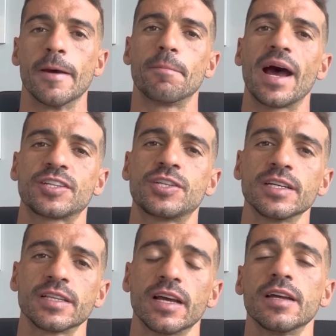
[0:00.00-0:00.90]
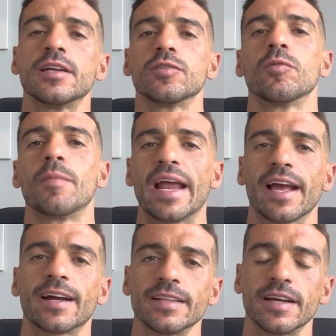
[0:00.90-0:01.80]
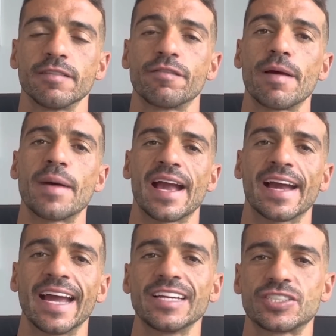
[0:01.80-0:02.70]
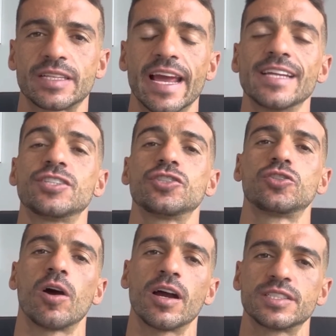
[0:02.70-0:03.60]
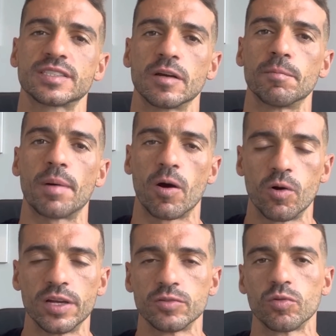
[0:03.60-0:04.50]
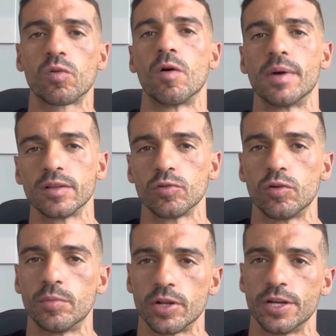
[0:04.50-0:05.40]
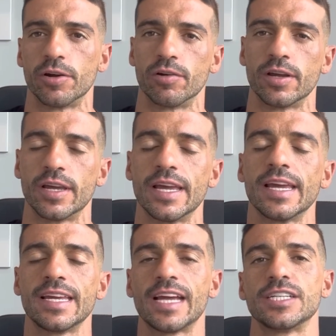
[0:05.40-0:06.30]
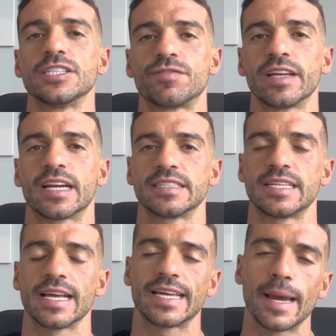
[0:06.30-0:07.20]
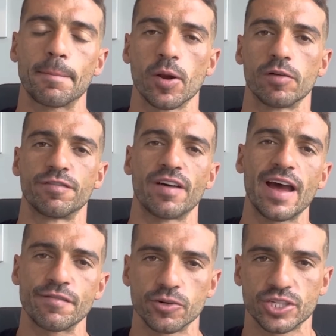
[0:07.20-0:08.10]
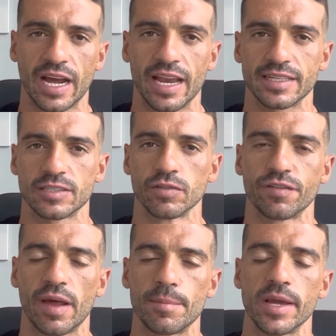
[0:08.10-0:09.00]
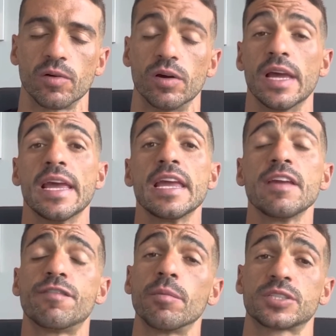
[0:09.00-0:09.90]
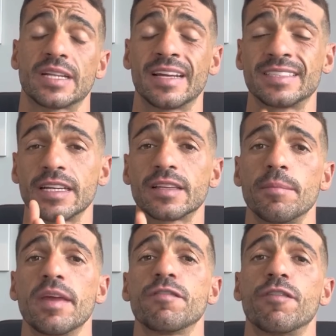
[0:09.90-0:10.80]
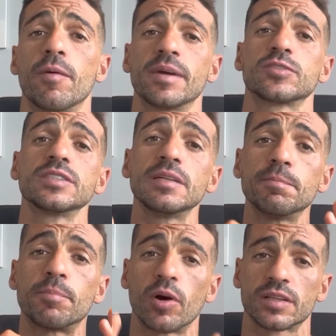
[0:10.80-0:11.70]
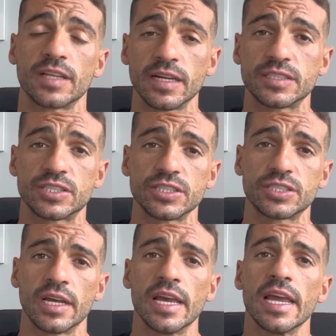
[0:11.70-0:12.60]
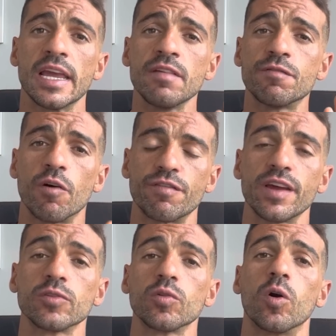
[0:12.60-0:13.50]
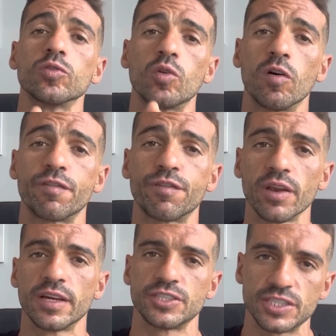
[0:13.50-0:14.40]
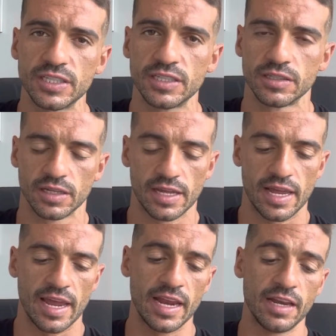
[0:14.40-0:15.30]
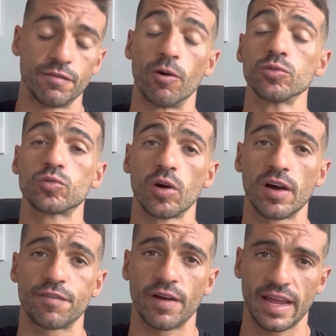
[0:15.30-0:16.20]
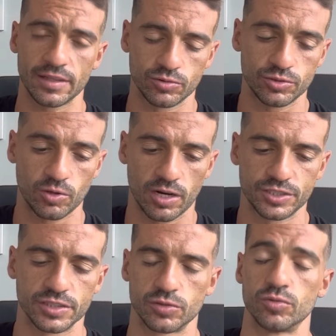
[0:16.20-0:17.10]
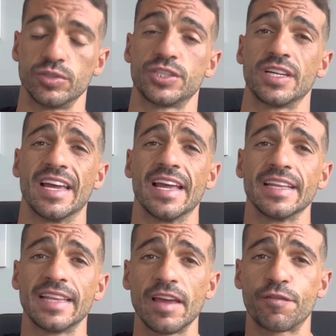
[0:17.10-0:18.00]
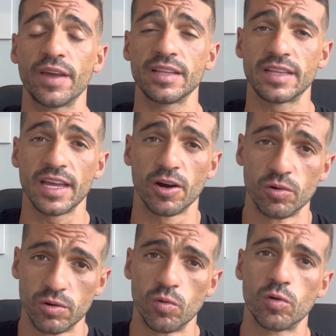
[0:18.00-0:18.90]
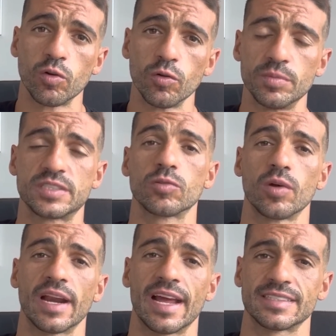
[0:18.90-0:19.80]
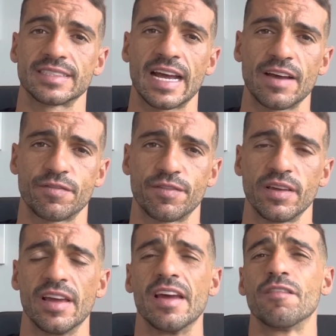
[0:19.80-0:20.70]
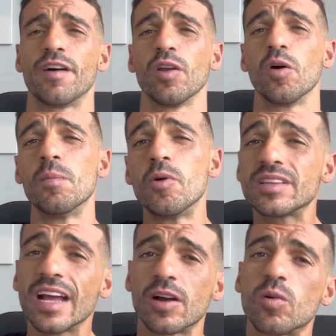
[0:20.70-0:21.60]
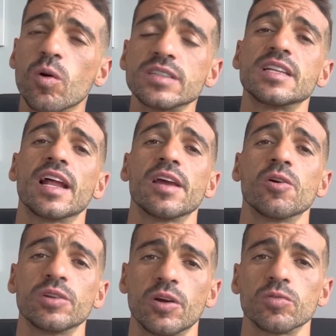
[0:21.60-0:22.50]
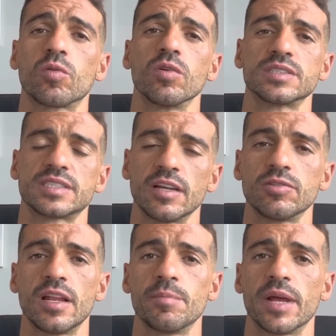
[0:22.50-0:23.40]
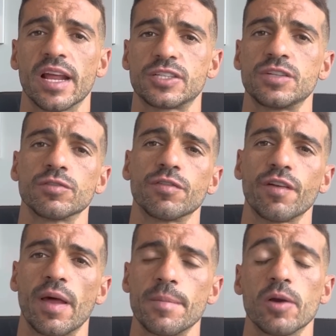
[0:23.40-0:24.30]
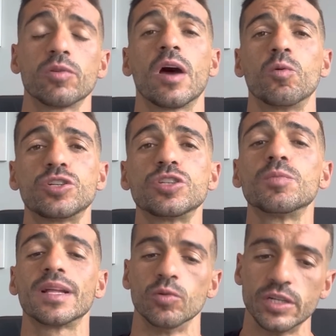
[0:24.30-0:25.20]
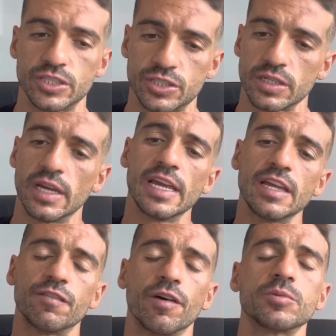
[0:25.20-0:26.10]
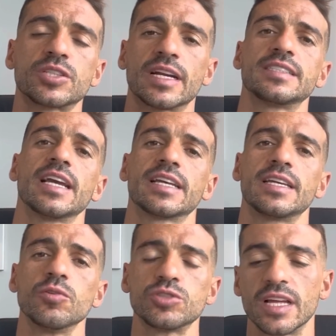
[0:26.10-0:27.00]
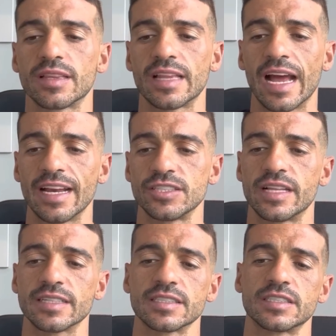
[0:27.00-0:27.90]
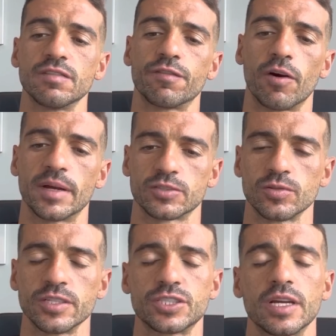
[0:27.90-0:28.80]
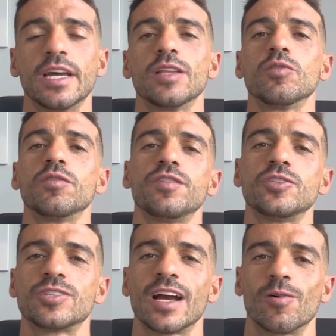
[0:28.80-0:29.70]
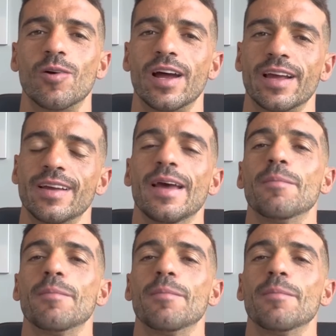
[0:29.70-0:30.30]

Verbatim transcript: Partida no Maracanã vai marcar a estreia de Jorge Sampaoli no comando rubro-negro. E a gente vai trazer aqui a provável escalação do Flamengo e vamos trazer também informações importantes envolvendo Rodolfo Landim, ele voltou a falar do Jorge Jesus, defendeu o clube se tornar SAF, falou muita coisa na reunião do Conselho Deliberativo do Flamengo na última noite. E vamos trazer aqui os detalhes dessas informações no vídeo de agora.